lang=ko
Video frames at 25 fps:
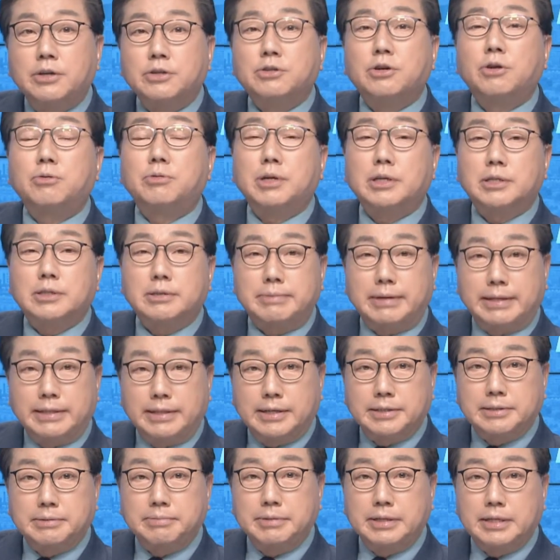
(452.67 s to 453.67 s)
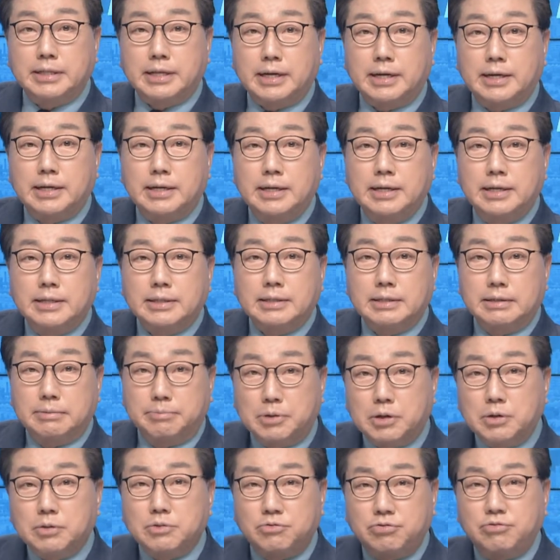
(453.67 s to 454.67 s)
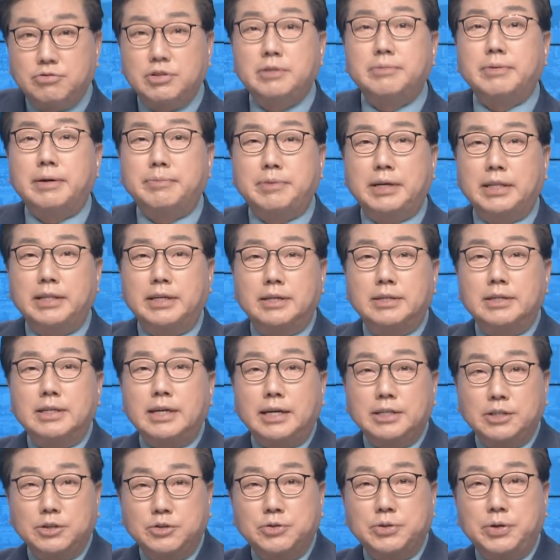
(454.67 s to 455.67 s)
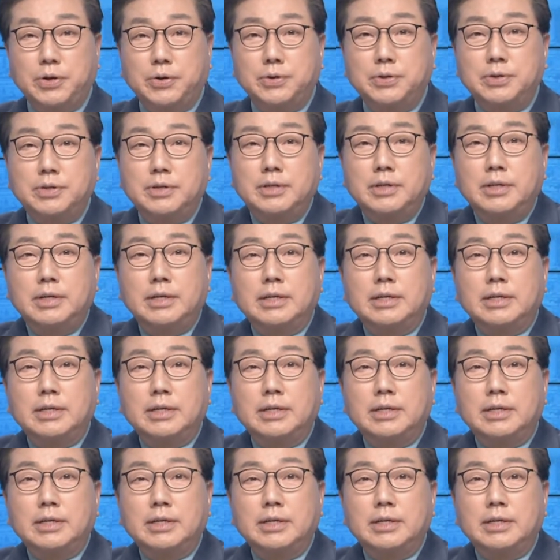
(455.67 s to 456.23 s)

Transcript: 서울에 에서 만났습니다. 뭐 둘이만 만난 건 아니고요.